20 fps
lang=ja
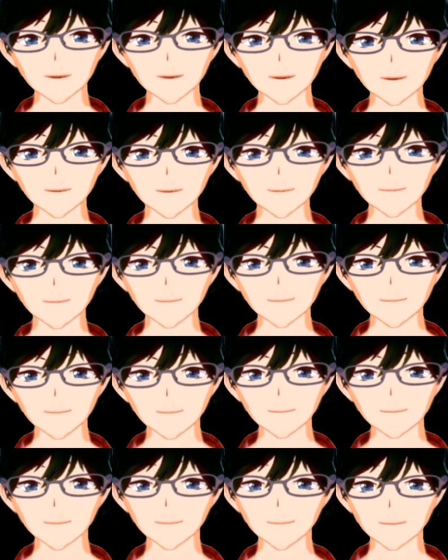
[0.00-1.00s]
この性能
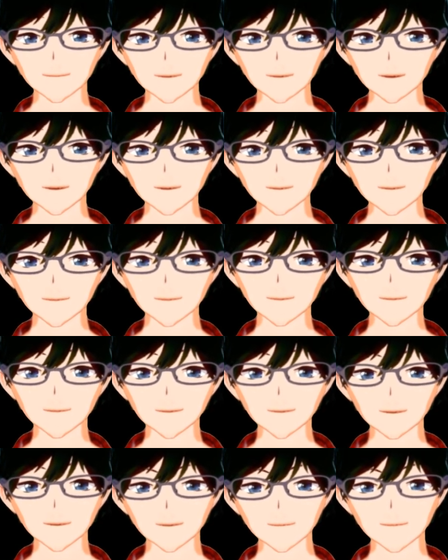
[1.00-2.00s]
じゃちょっときついかな
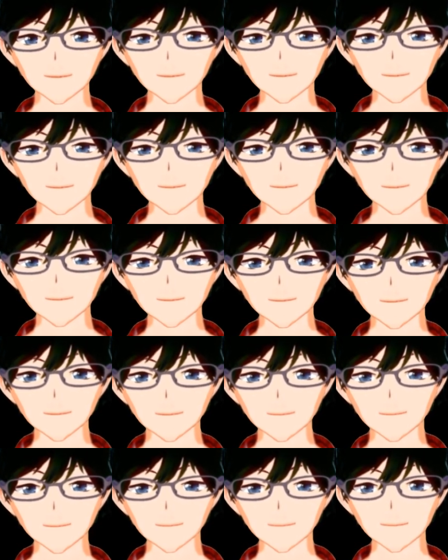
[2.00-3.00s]
というと
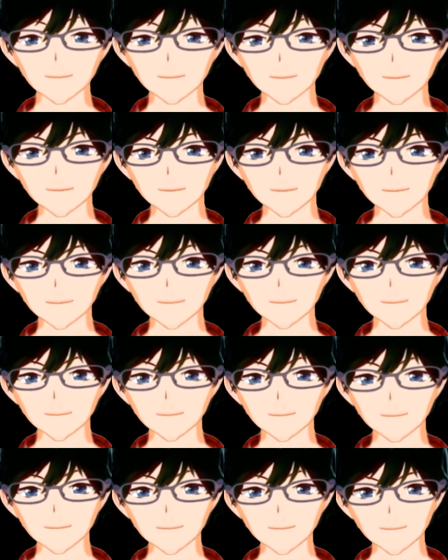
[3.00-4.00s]
ころで
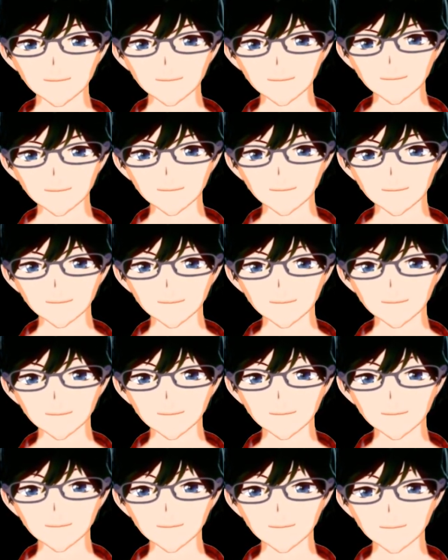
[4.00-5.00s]
うー
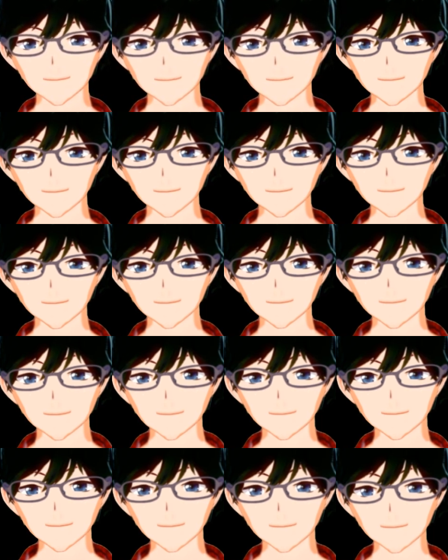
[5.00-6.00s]

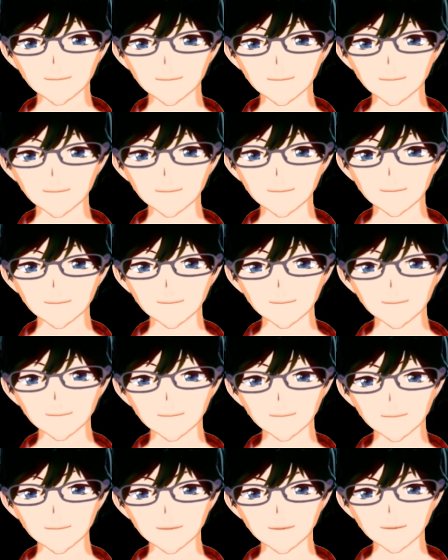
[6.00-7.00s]
ん
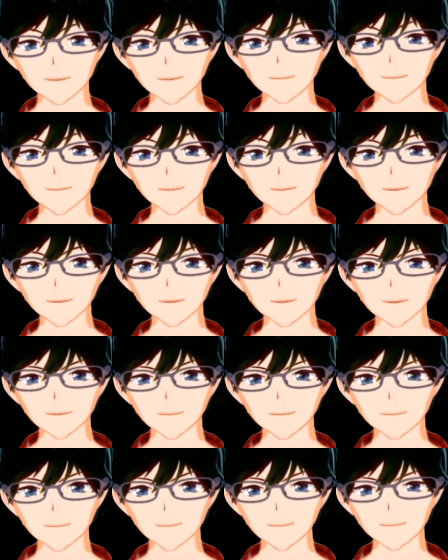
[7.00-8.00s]
とどこ行ったかな
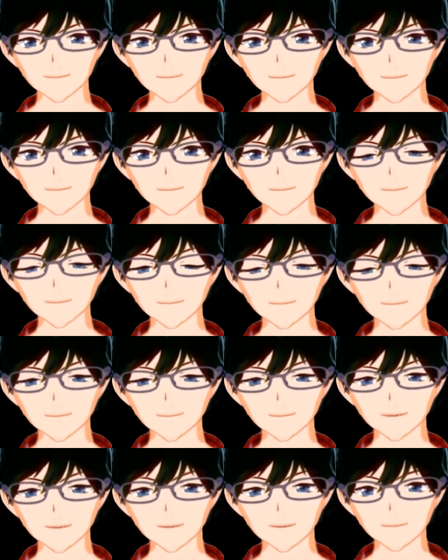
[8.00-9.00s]
おすすめ
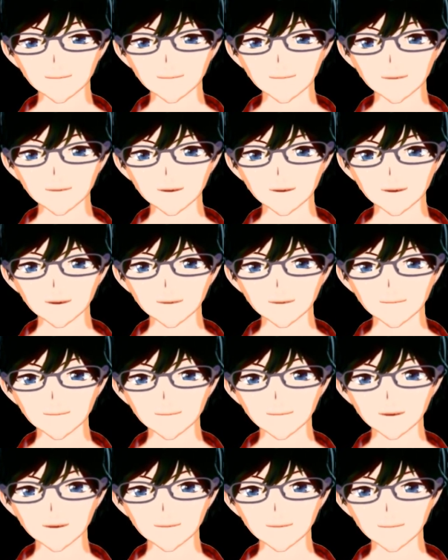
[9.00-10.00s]
度があっ
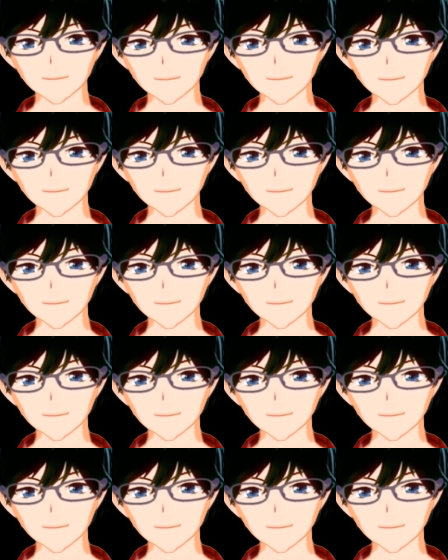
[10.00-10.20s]
たった